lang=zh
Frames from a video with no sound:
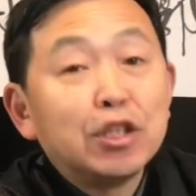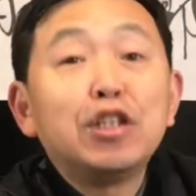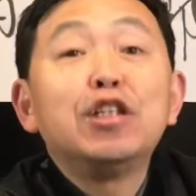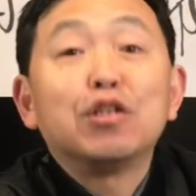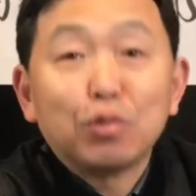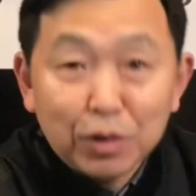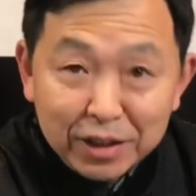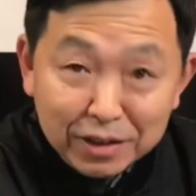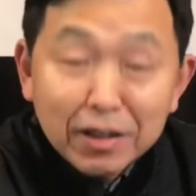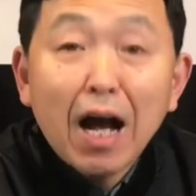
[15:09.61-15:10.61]
技术
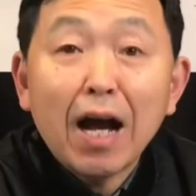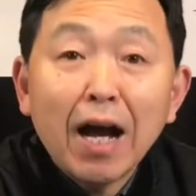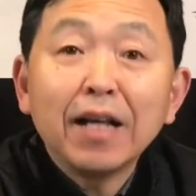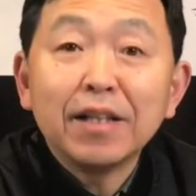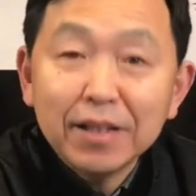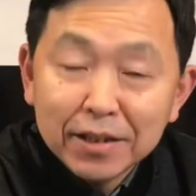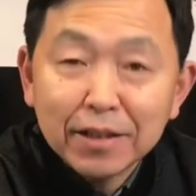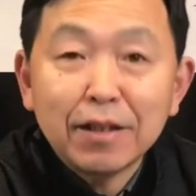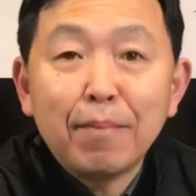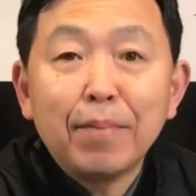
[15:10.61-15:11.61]
性障碍的一些
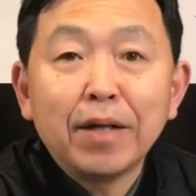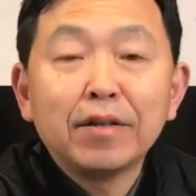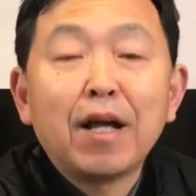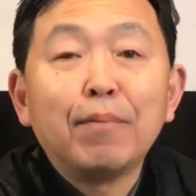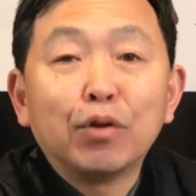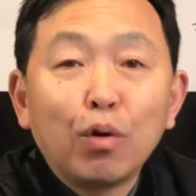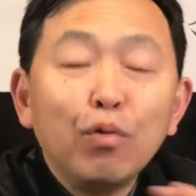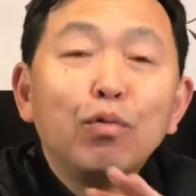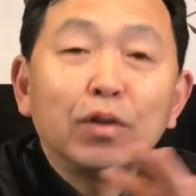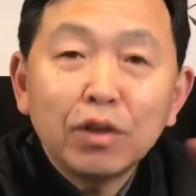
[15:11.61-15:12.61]
人们，他们
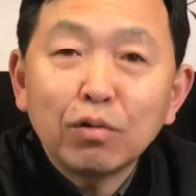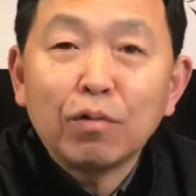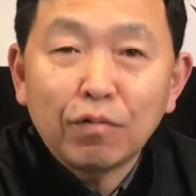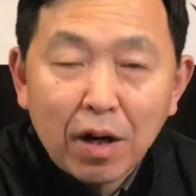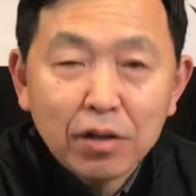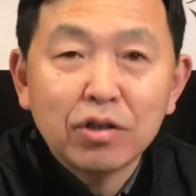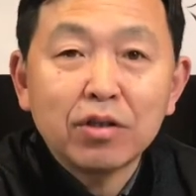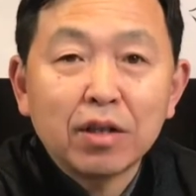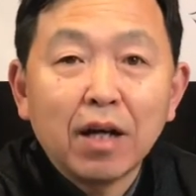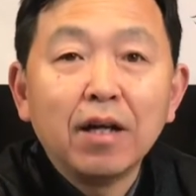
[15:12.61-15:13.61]
通过这种方
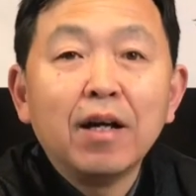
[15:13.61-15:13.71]
式呢，